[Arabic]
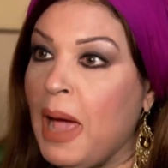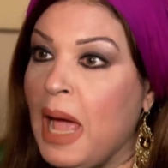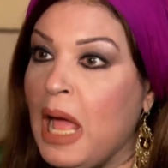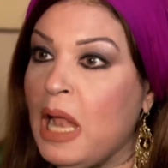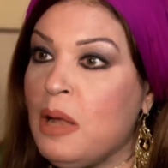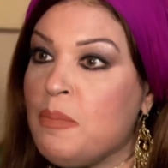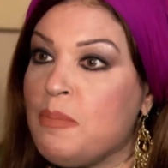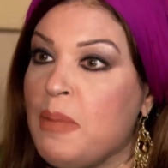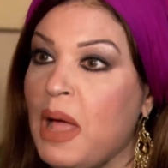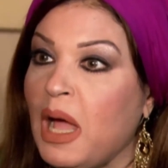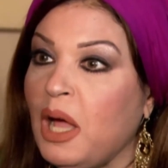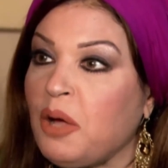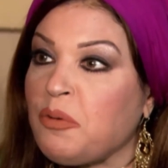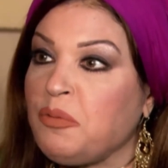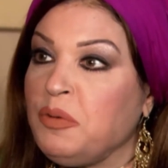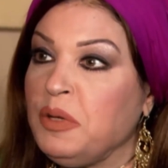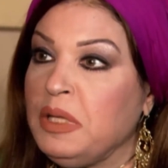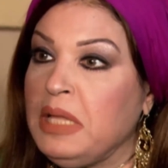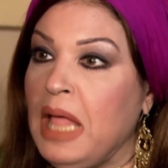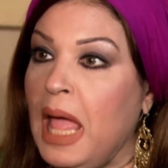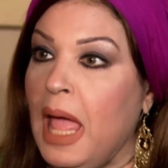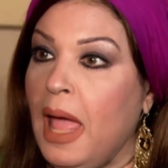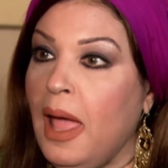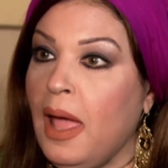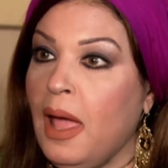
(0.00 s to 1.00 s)
بقى
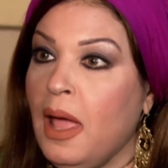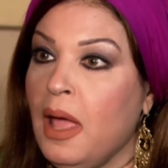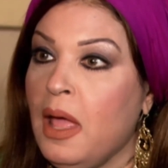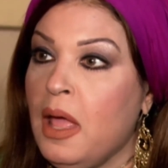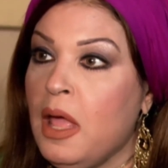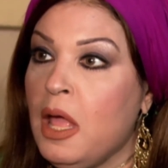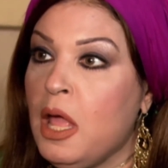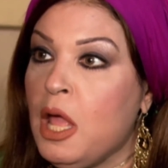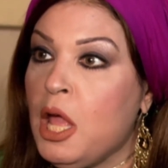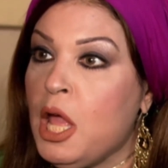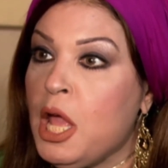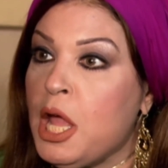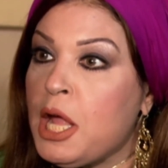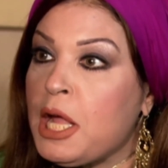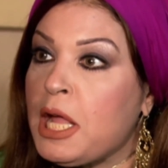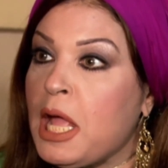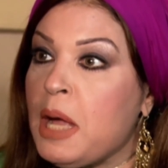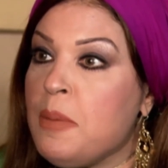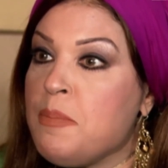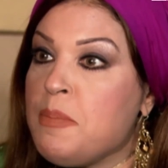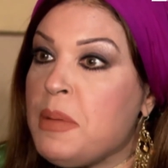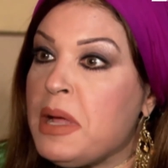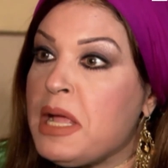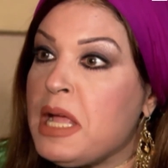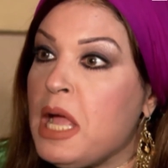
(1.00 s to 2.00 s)
المخفي ده
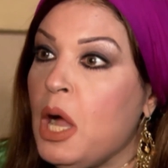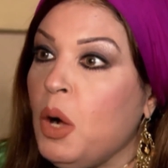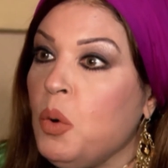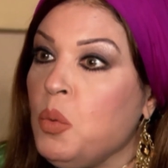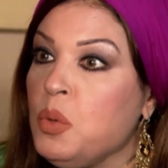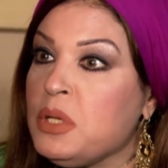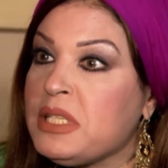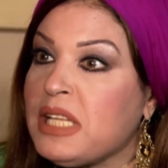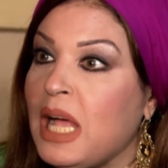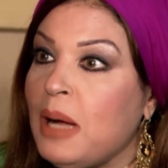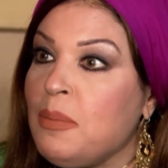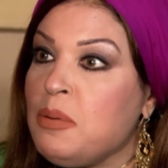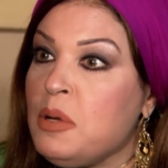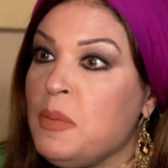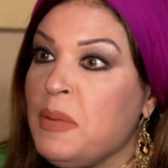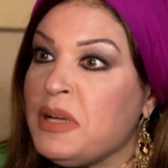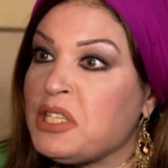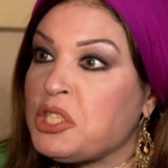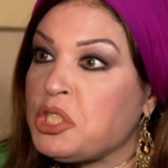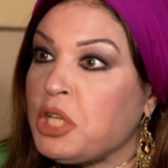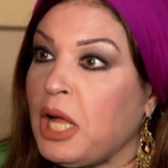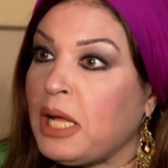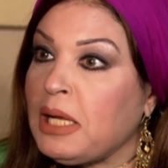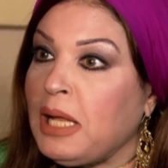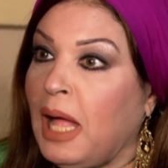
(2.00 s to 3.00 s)
كان متجوز قبل ما
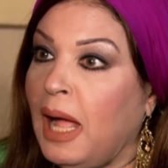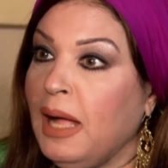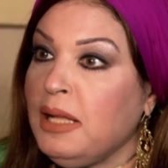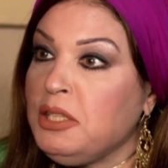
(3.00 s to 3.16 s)
يشتغل